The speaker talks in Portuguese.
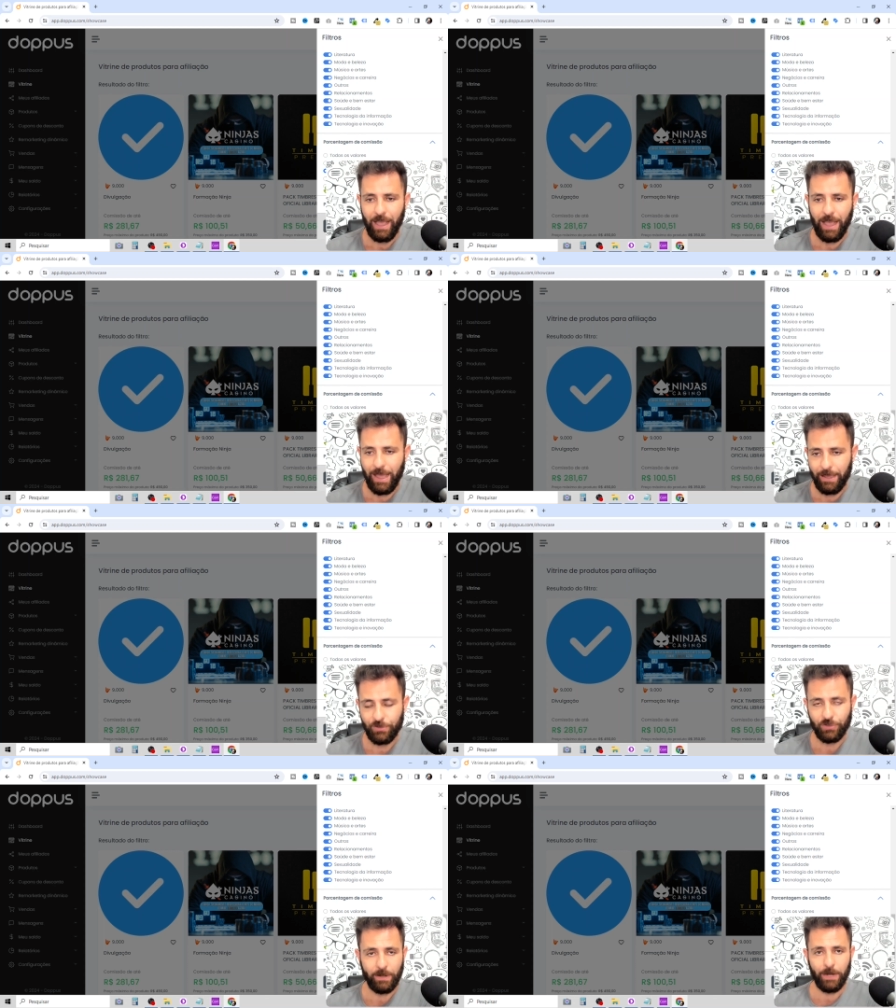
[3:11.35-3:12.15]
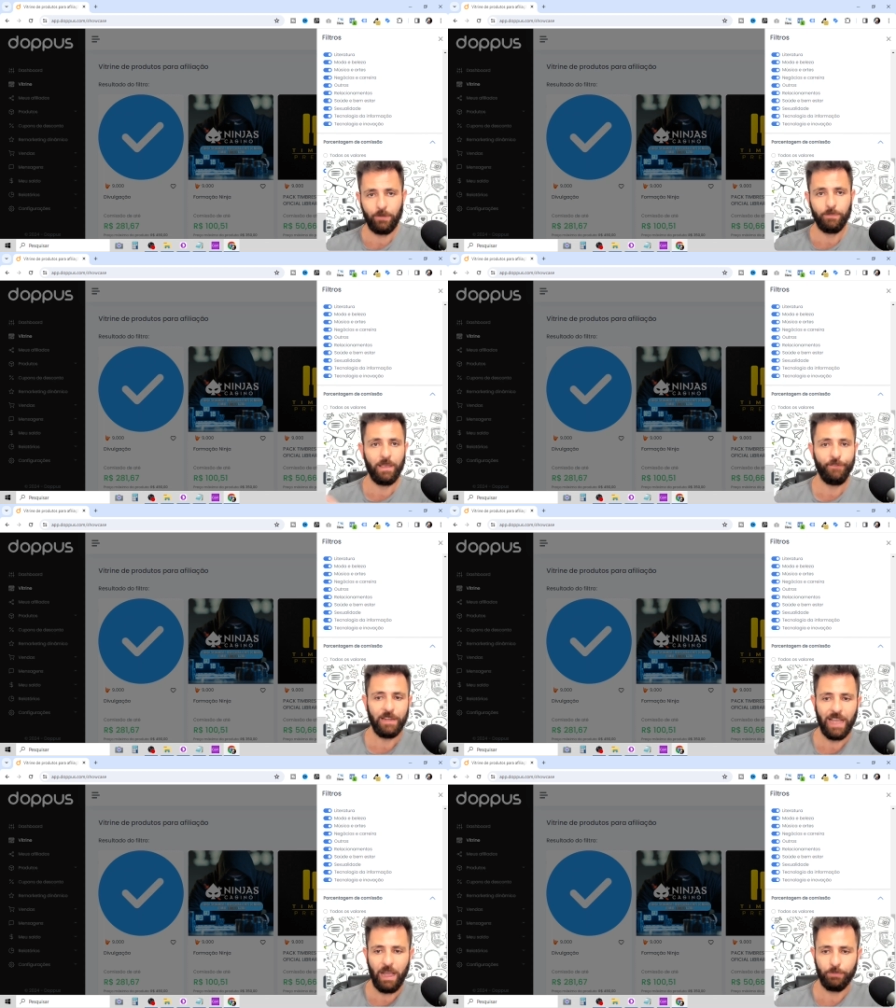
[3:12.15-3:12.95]
Ah, eu só quero me
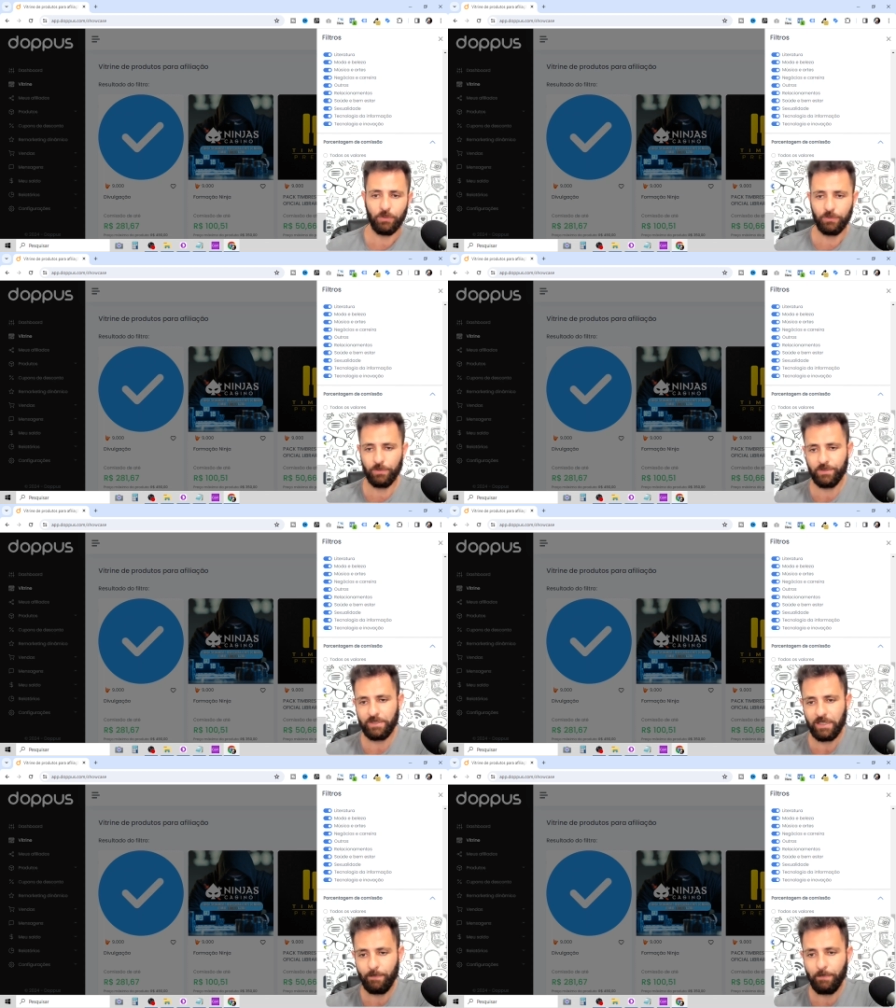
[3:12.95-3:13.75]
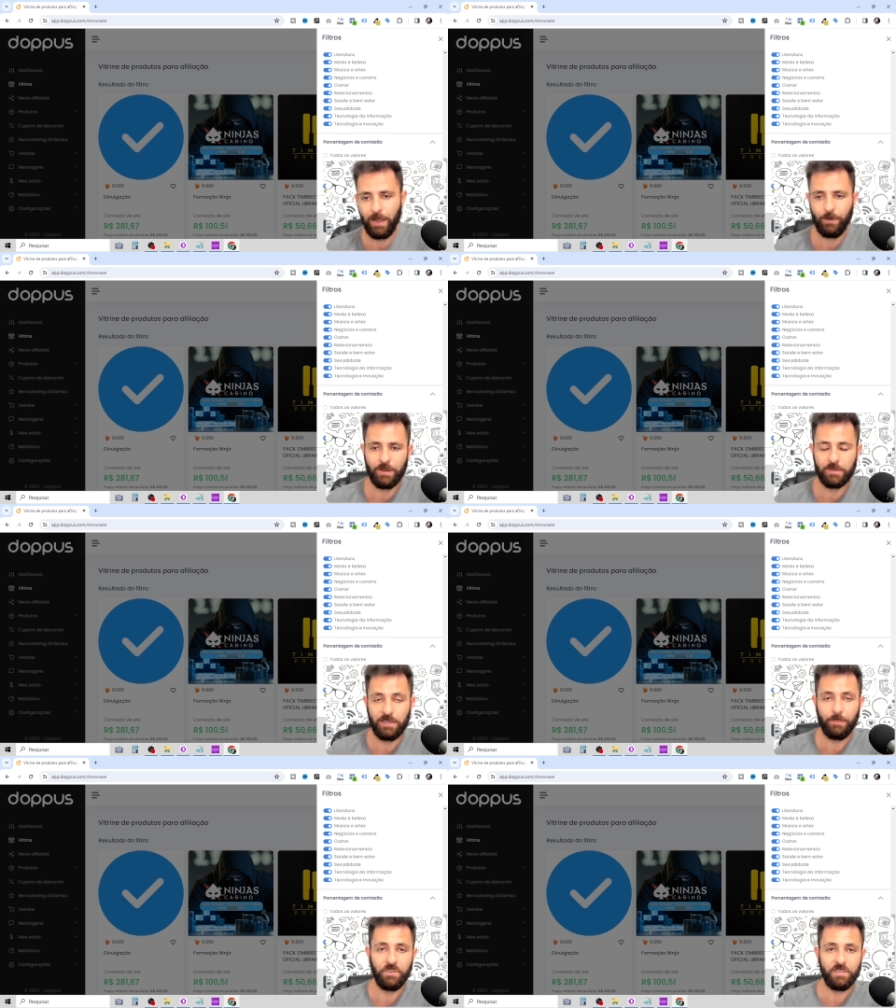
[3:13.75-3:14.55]
afiliar a produtos que pagam
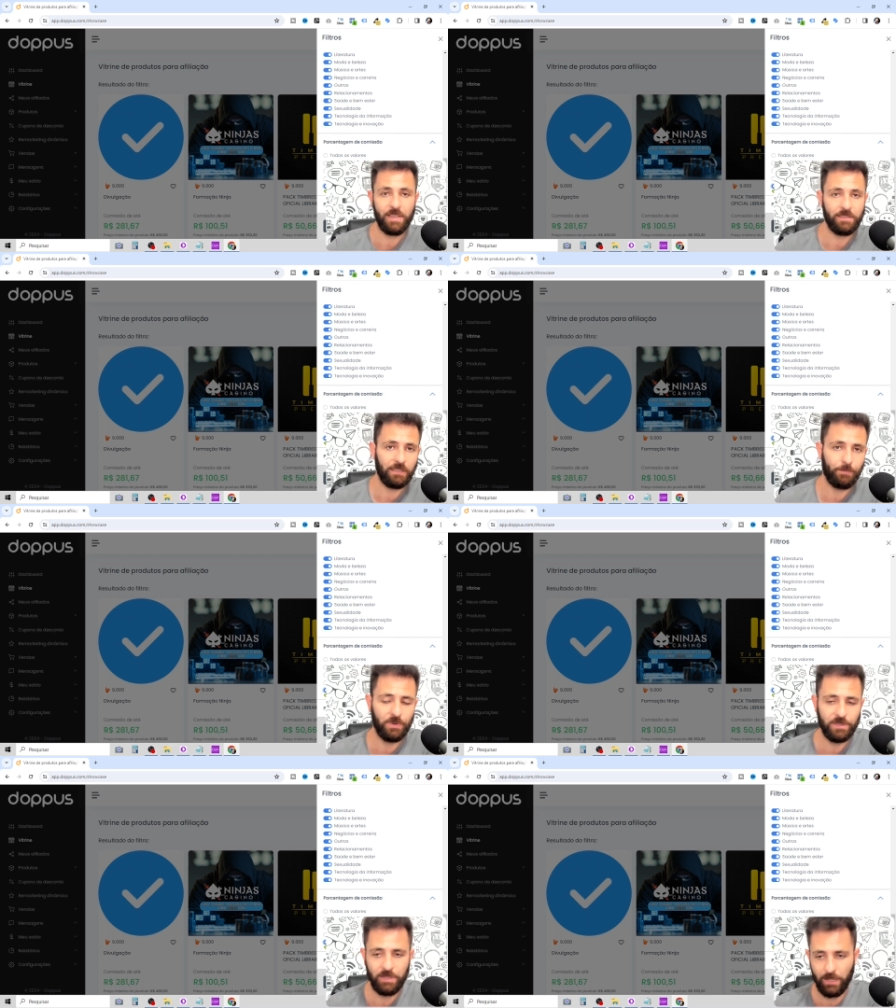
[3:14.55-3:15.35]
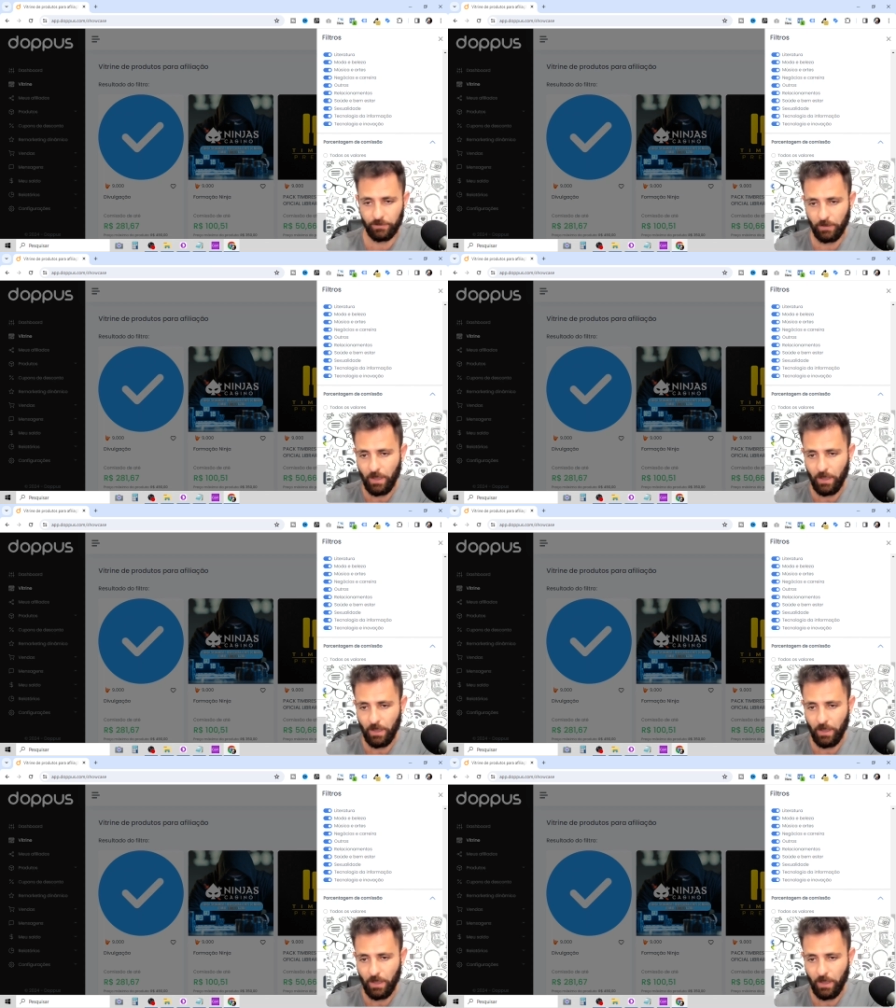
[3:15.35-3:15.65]
acima de 60%.